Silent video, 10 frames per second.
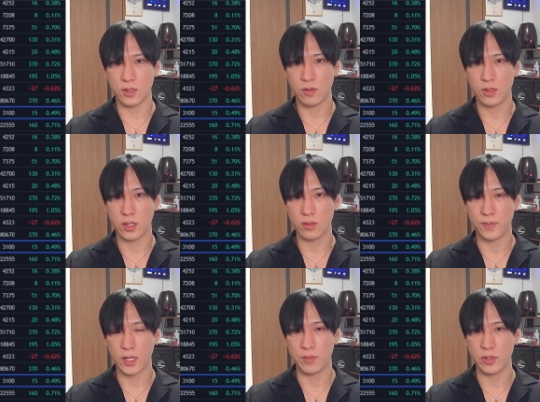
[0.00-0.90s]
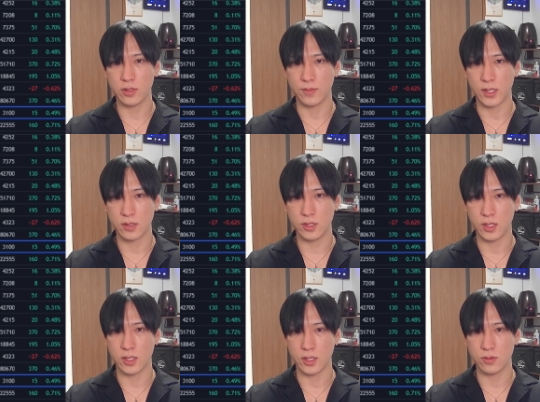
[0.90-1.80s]
これ、あとパラボリック、
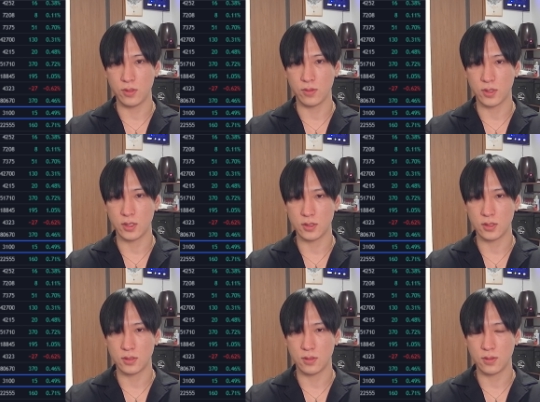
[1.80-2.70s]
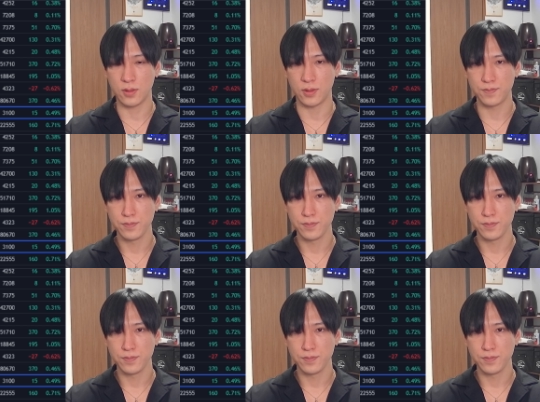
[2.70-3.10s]
マックディア、ラクトレンドを形成すると、